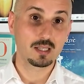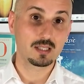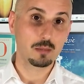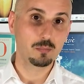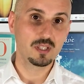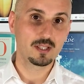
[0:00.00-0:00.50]

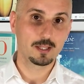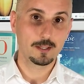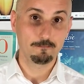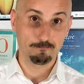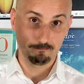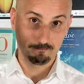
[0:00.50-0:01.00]
Zapisy
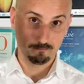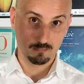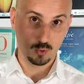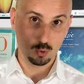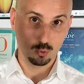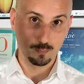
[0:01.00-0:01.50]

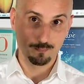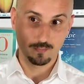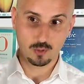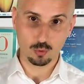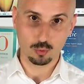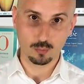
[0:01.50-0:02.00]
tu,
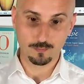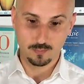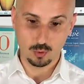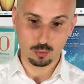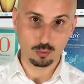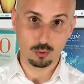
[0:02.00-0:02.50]
tu,
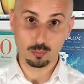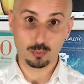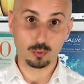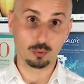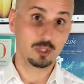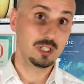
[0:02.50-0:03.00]
tu lub tu.